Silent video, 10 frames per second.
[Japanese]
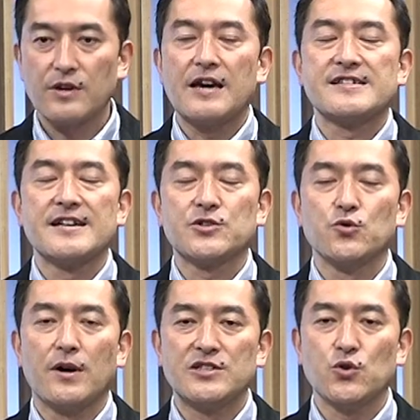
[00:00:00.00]
経産省
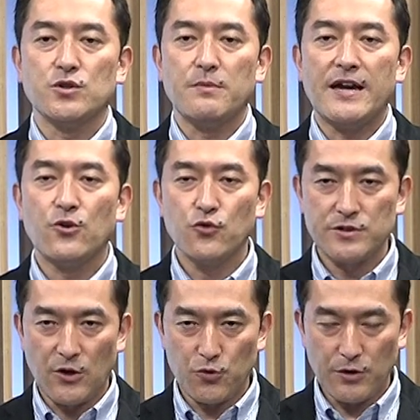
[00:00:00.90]
の課長にメールを送っ
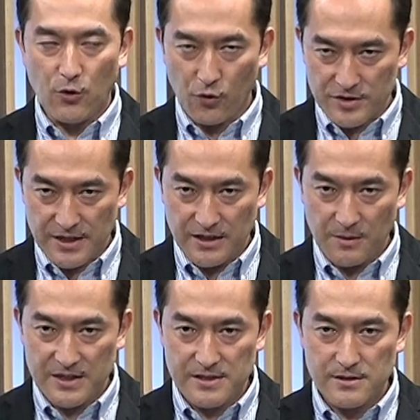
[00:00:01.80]
たことが報告されてい
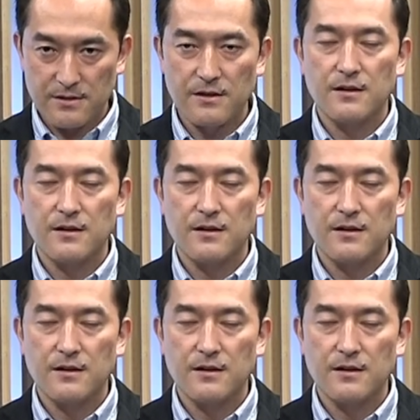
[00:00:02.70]
ます